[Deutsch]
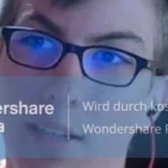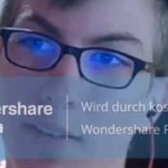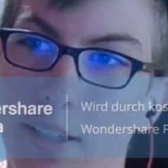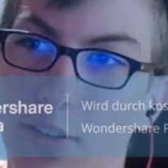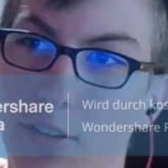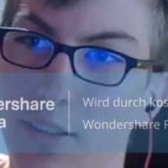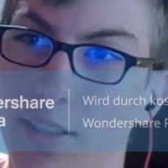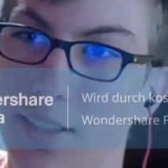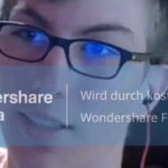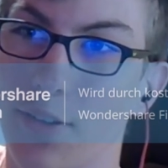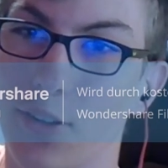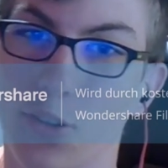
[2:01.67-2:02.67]
weil sonst ist es
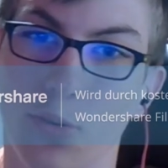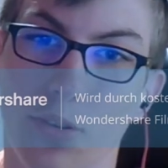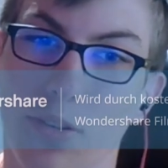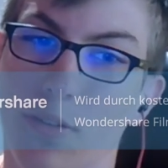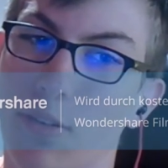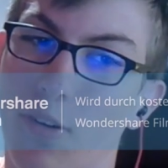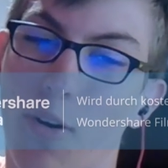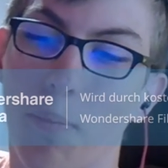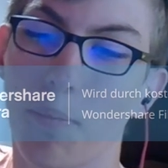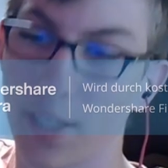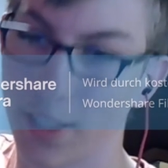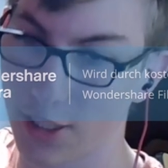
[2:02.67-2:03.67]
einfach so ein
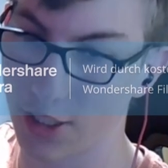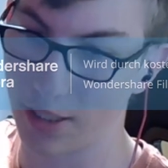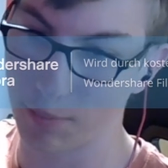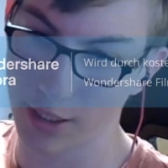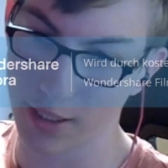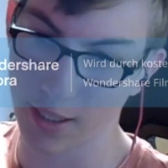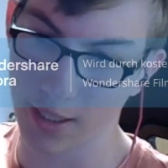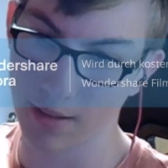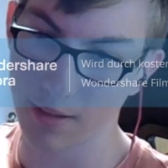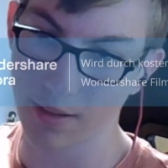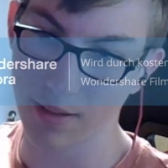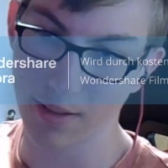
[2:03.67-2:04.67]
kompletter Jumpscare,
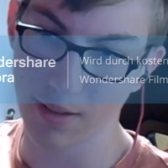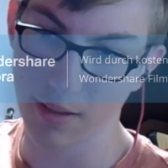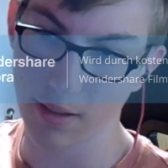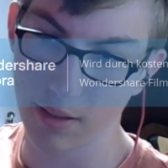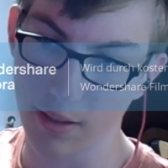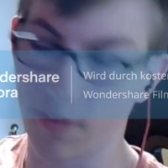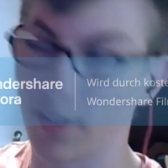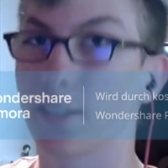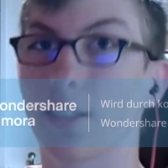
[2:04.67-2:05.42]
wenn es